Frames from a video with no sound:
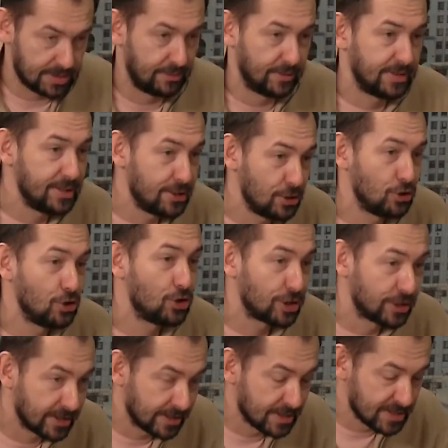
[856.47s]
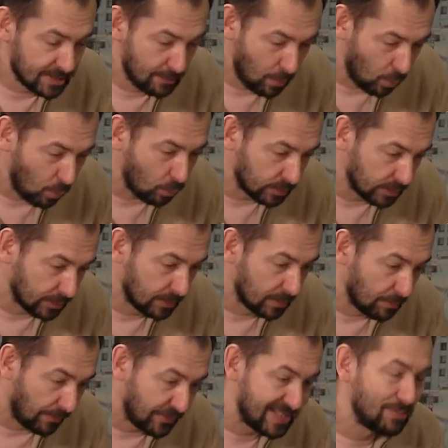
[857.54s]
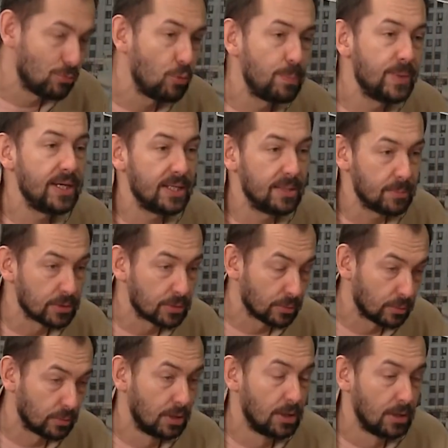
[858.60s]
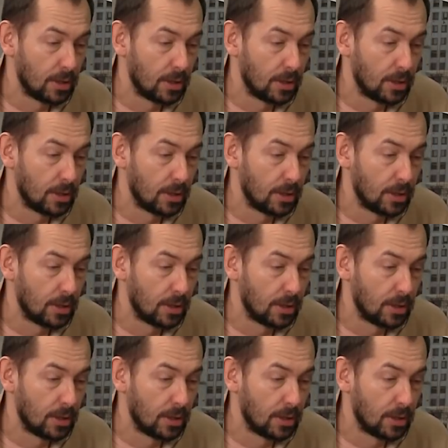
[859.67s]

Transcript: с 2014 года по всему периметру